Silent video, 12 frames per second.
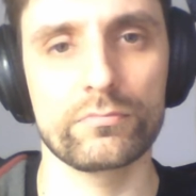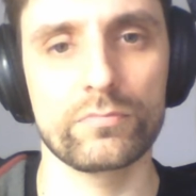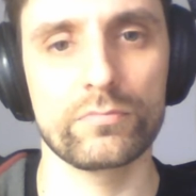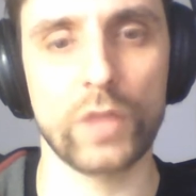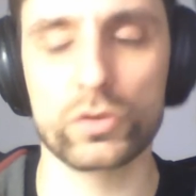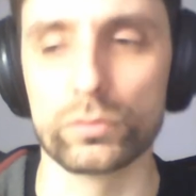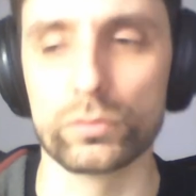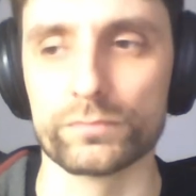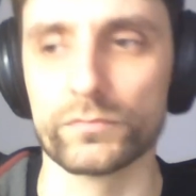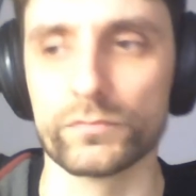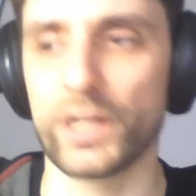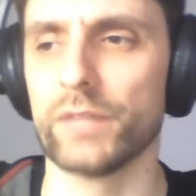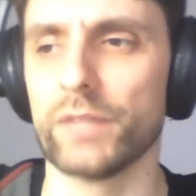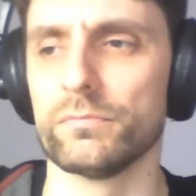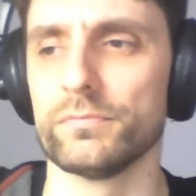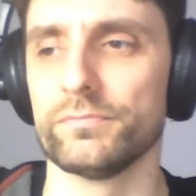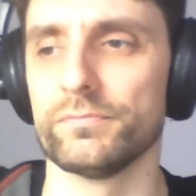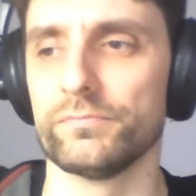Ach so, naja,
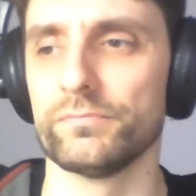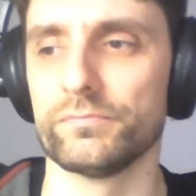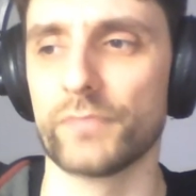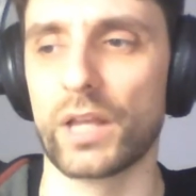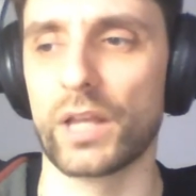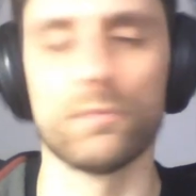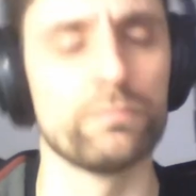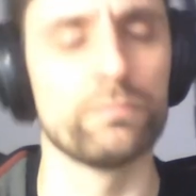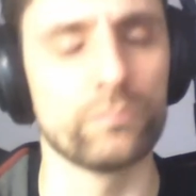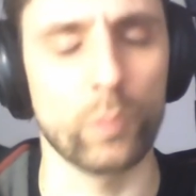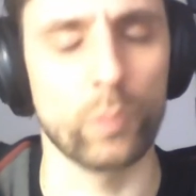ähm,